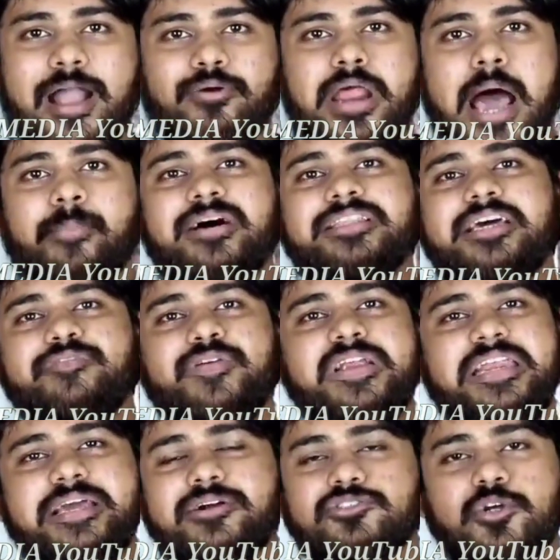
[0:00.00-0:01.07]
এখন আমাদের
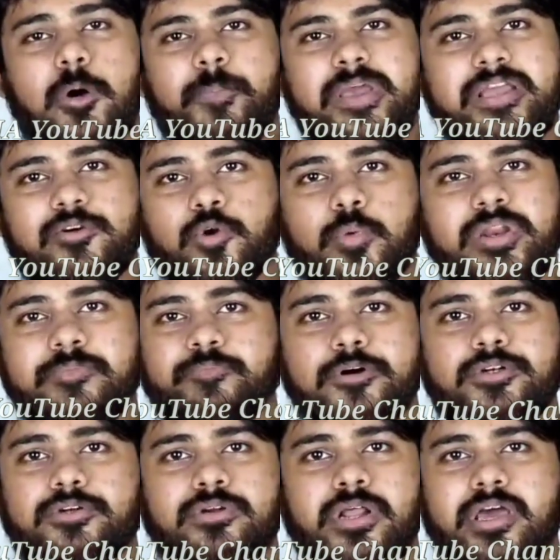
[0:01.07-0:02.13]
ভিডিওর টপিক নবীন
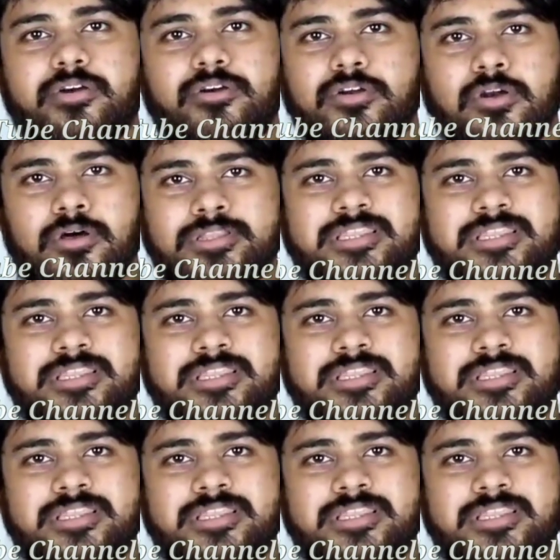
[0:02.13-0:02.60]
পট্টনায়ক